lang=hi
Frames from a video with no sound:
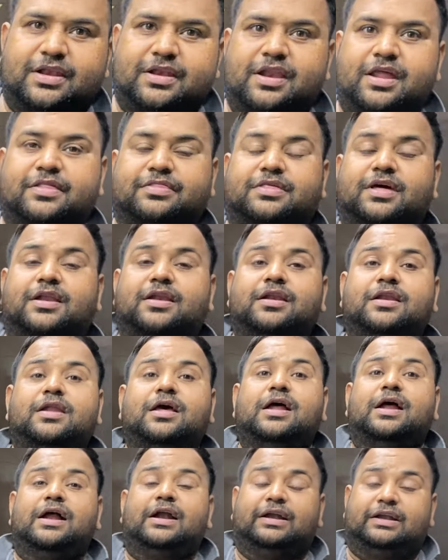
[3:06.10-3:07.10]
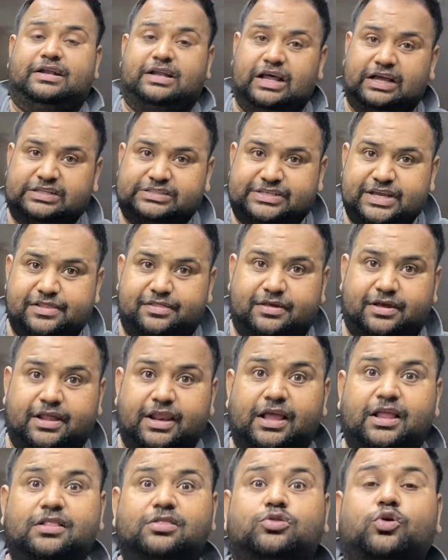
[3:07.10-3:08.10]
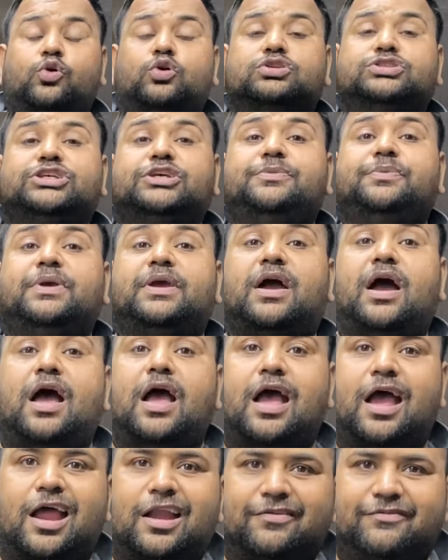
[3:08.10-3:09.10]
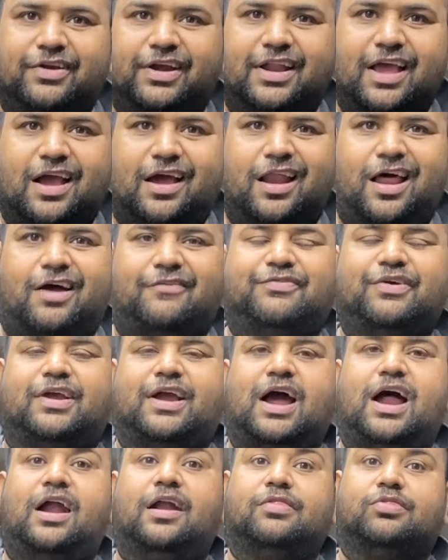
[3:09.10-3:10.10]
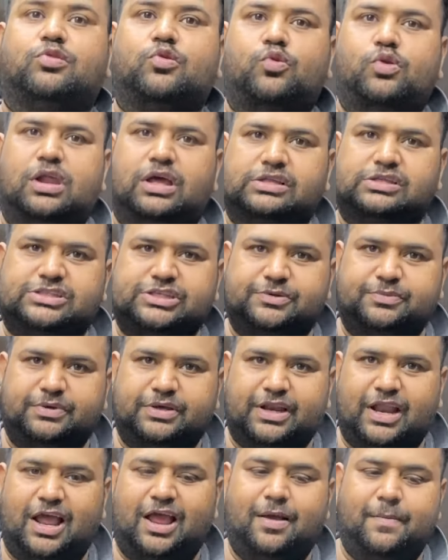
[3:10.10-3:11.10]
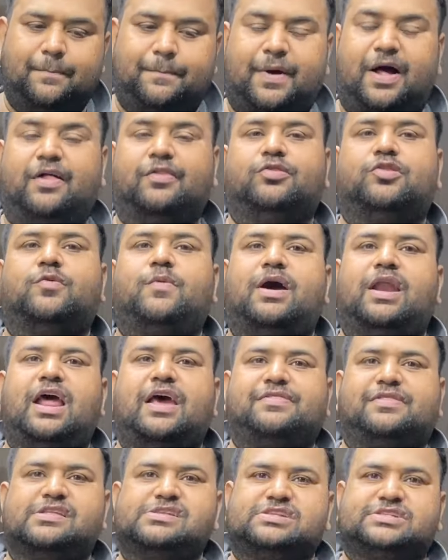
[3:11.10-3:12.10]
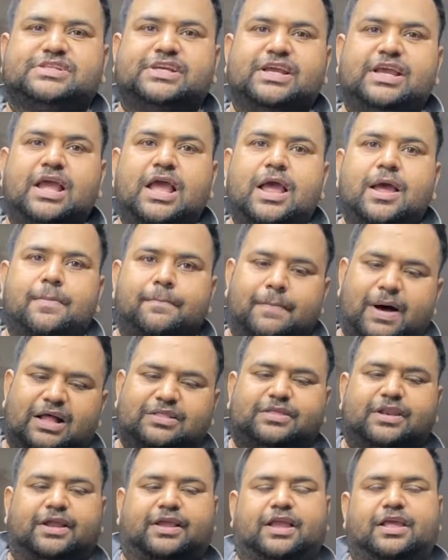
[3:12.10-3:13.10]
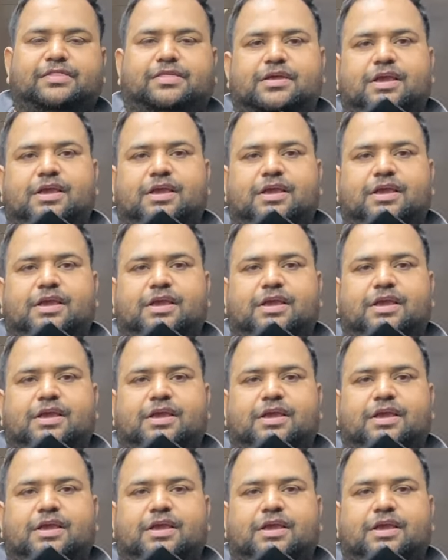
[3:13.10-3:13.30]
जनरेशन टच स्क्रीन दो जीबी का एनवीडिया ग्राफिक कार्ड सोलह जीबी रैम पांच सौ बारह एस एस डी मात्र इक्कीस